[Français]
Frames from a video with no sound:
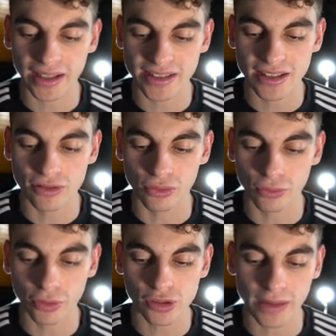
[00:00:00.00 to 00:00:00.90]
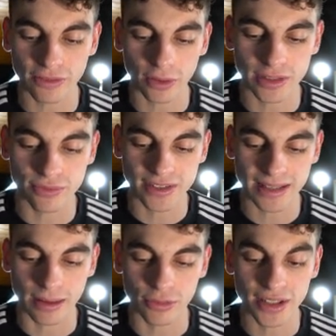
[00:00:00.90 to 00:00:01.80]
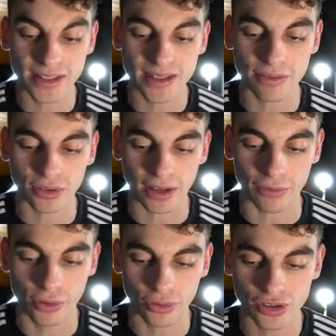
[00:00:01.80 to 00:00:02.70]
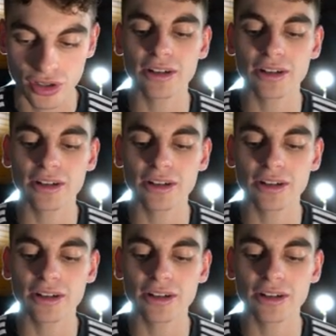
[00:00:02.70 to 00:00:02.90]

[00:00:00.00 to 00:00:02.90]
il existe de nombreuses plateformes qui vous aident à monétiser votre influence.